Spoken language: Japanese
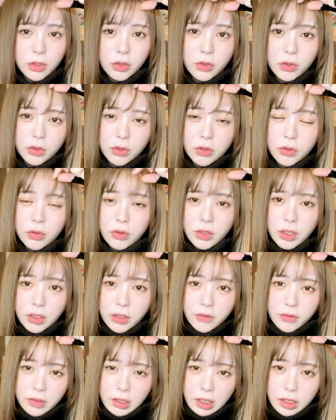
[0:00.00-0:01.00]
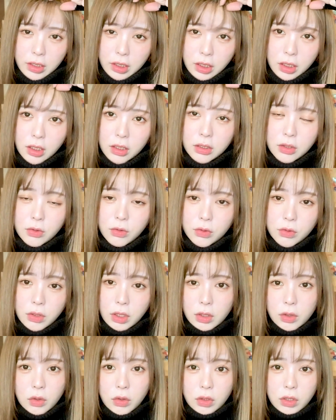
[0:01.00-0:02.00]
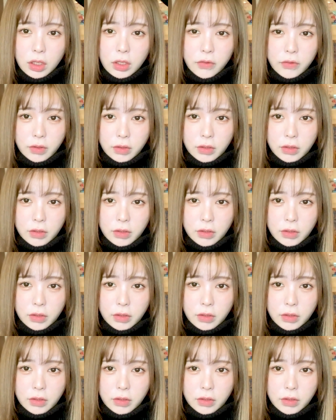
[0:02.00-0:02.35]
今日の動画で伝えたかったことはとりあえず